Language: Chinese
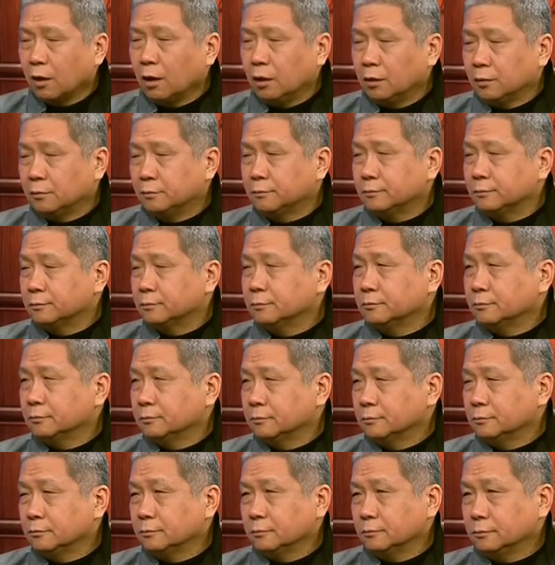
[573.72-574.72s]
哎，然后就
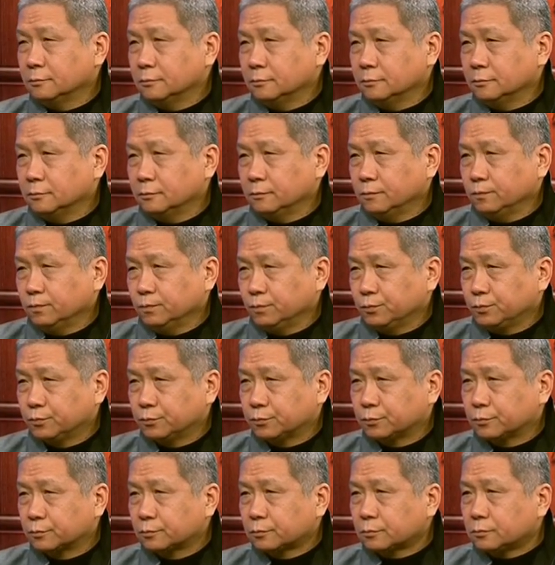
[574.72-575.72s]
进入另另外
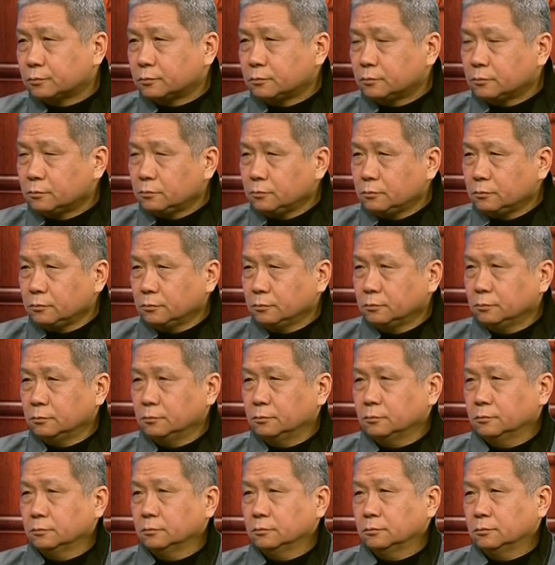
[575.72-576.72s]
一个境界了。
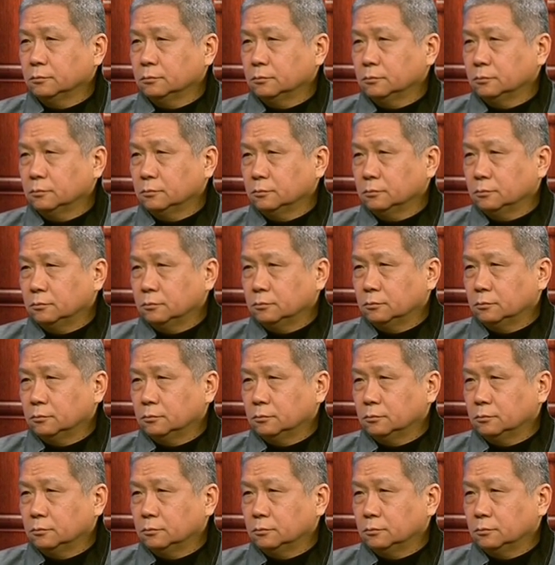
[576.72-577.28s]
我觉得这